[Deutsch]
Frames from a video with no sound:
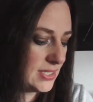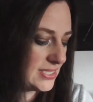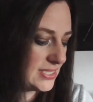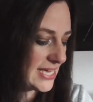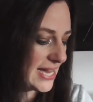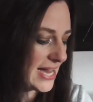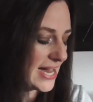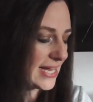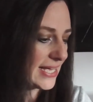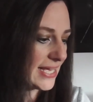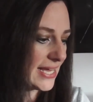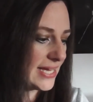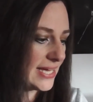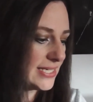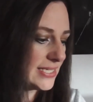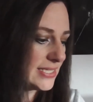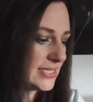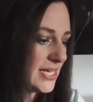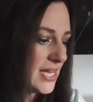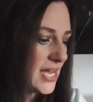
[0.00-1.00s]
ja,
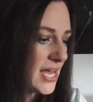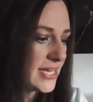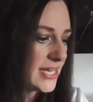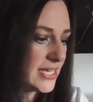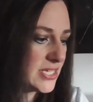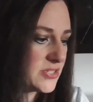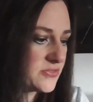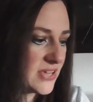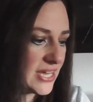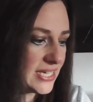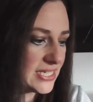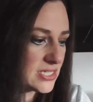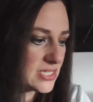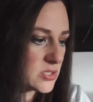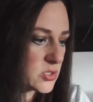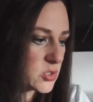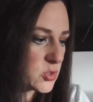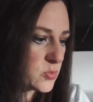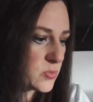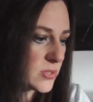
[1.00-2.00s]
geil. Das fängt
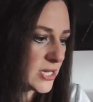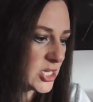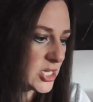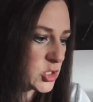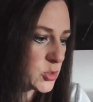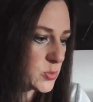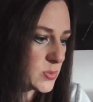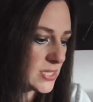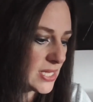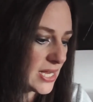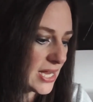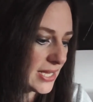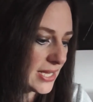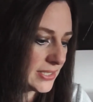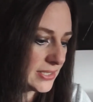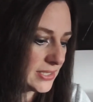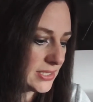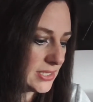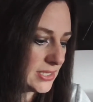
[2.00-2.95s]
dann zum Beispiel an,